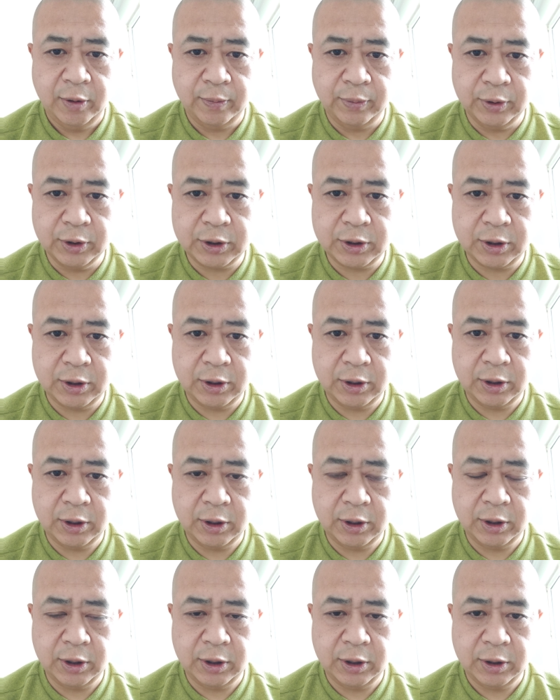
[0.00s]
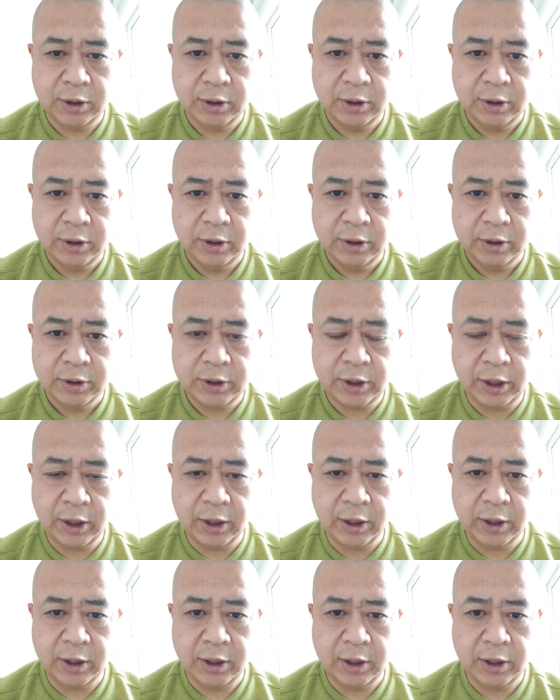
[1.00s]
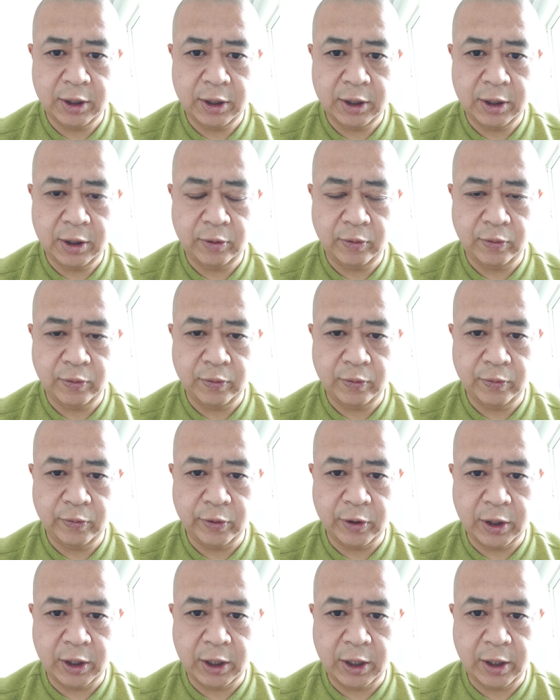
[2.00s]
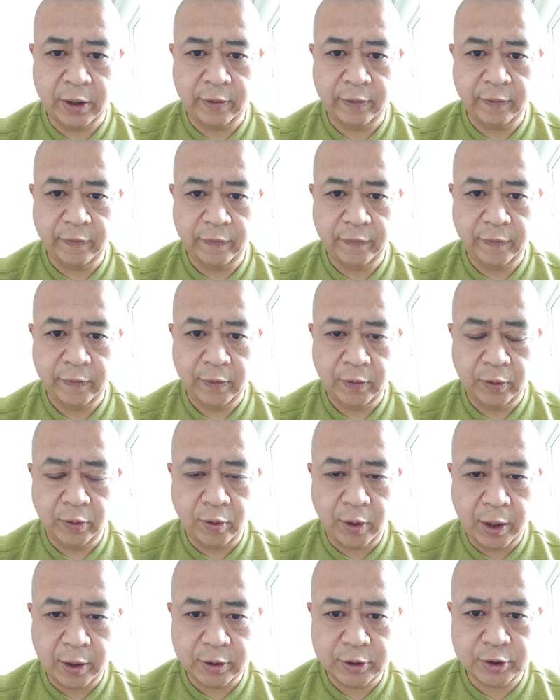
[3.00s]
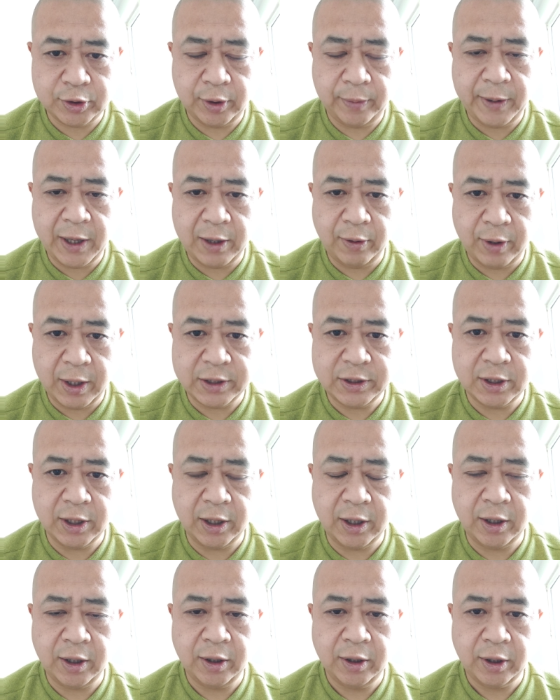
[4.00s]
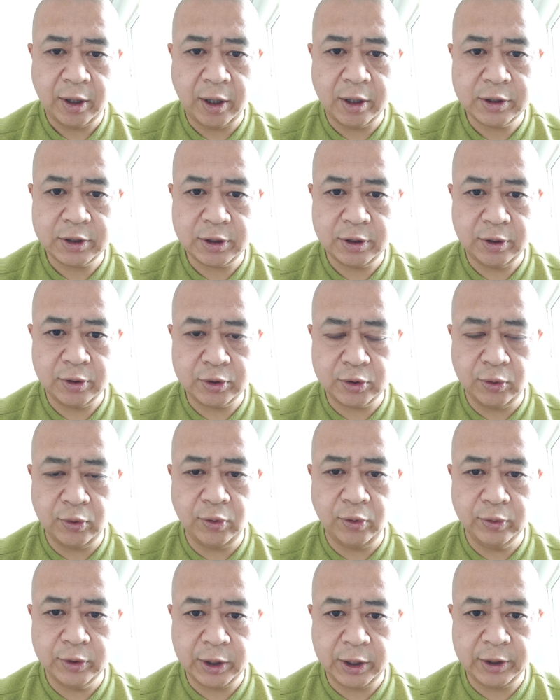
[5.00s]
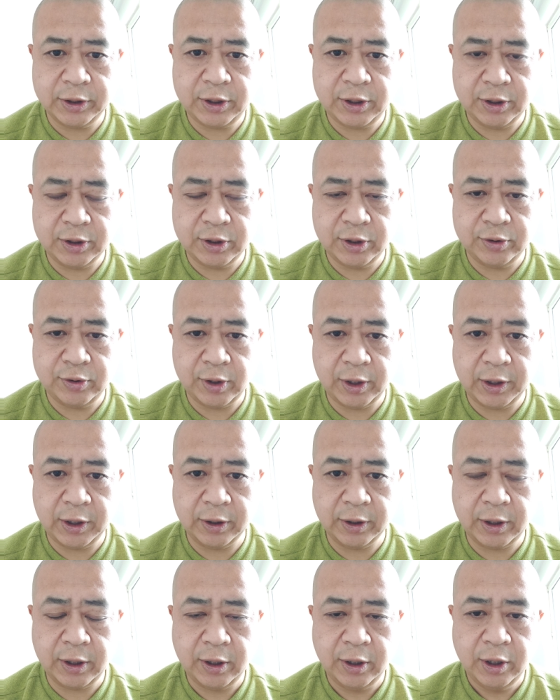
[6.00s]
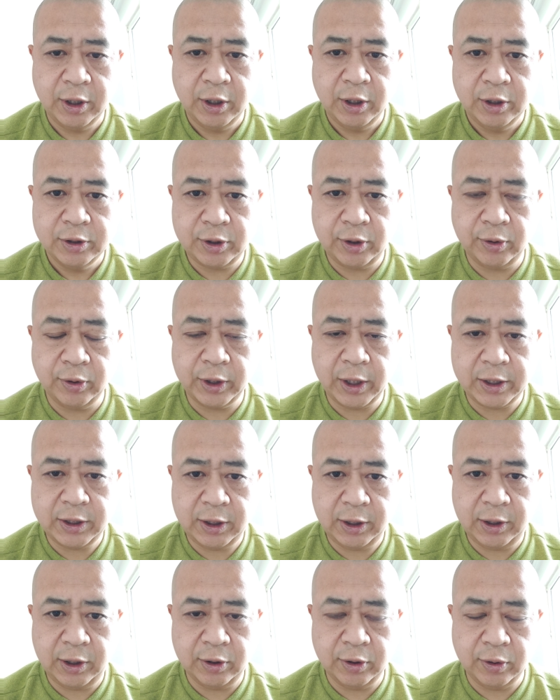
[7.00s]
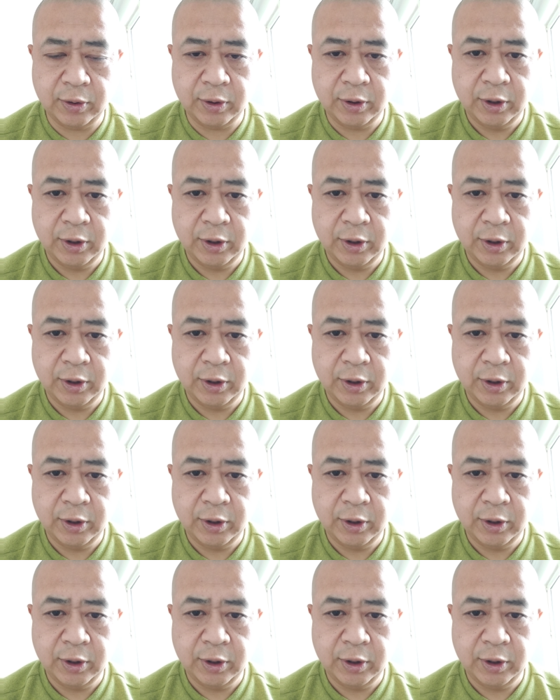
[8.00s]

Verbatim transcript: 不是这个我。乱随便乱讲，而是中共这个体制决定的。最后他一定